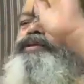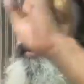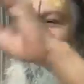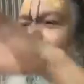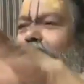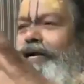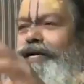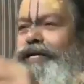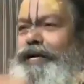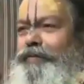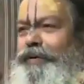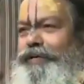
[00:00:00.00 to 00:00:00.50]
दो
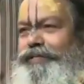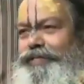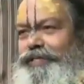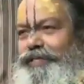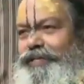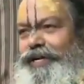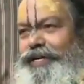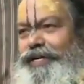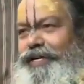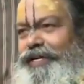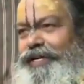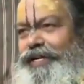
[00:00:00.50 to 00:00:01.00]
घंटा
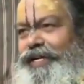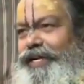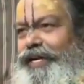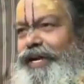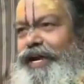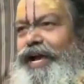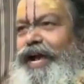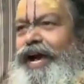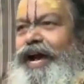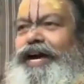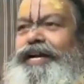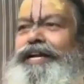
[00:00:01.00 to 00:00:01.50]
भजन करेंगे
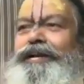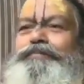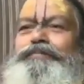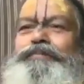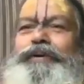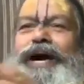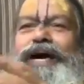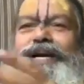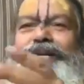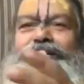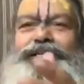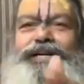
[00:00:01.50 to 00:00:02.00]
अरे
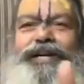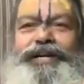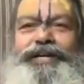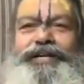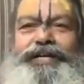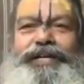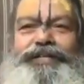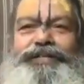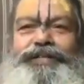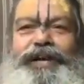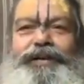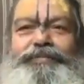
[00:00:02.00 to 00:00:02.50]
बाईस
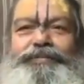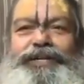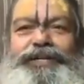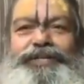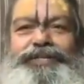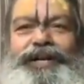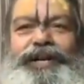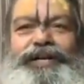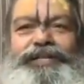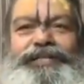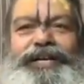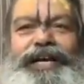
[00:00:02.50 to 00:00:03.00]
घंटा तो हमने
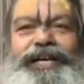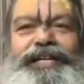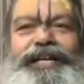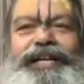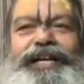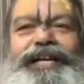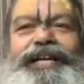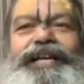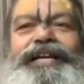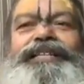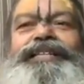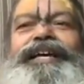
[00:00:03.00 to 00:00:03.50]
संसार
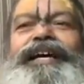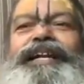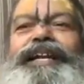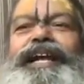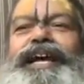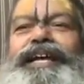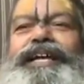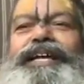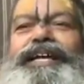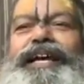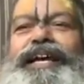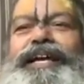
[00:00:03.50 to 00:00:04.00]
के लिए दे
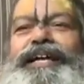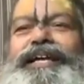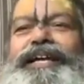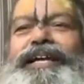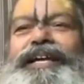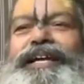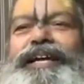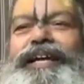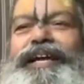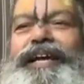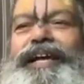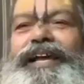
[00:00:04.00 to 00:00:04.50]
रहे हैं
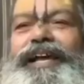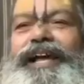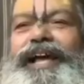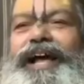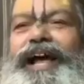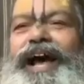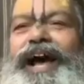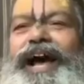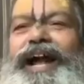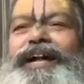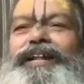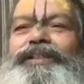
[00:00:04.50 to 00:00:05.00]

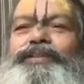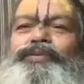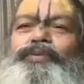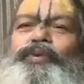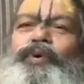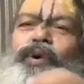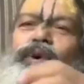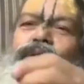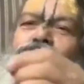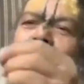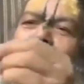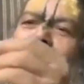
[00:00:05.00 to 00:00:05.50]
अरे
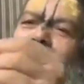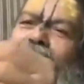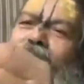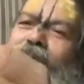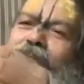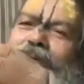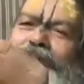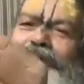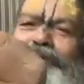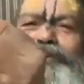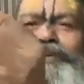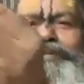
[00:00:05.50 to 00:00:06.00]
दो घंटा
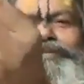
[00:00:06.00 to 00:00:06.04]
भी